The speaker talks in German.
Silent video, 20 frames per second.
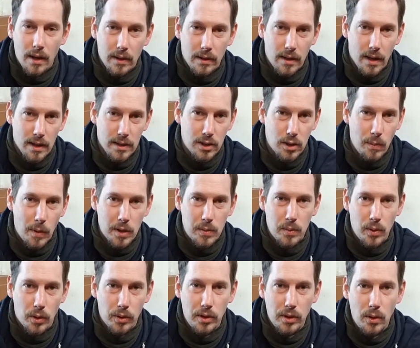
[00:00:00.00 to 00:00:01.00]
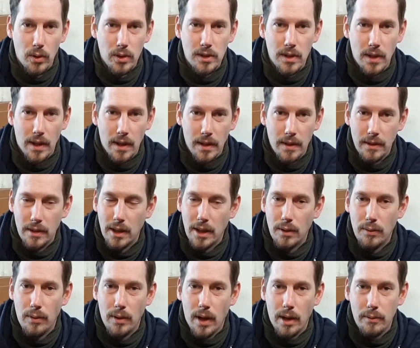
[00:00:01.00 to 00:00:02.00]
Da ist zum Beispiel noch die Güster, die
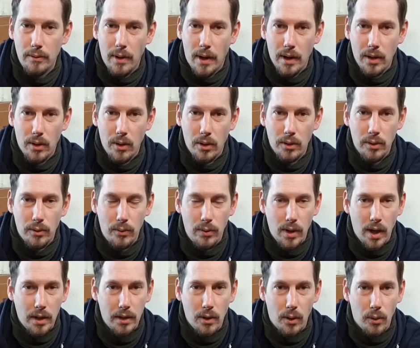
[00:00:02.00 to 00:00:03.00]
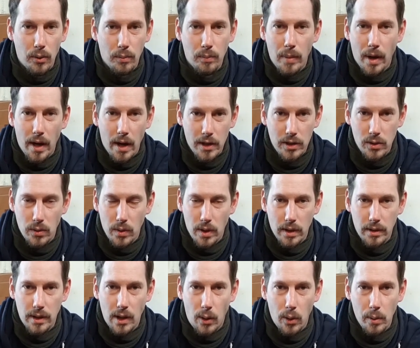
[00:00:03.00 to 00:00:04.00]
ich vielleicht fangen könnte, vielleicht auch ein Barsch oder
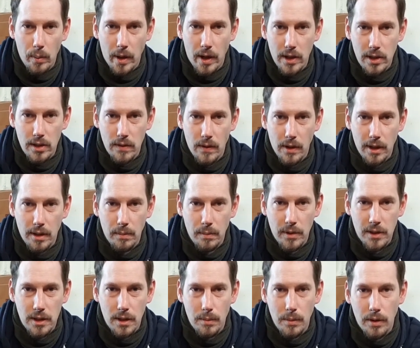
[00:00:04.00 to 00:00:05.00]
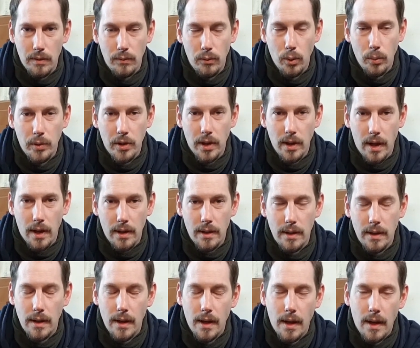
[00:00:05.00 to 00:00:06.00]
ein Kaulbarsch, wenn ich ein bisschen mit Würmchen angel.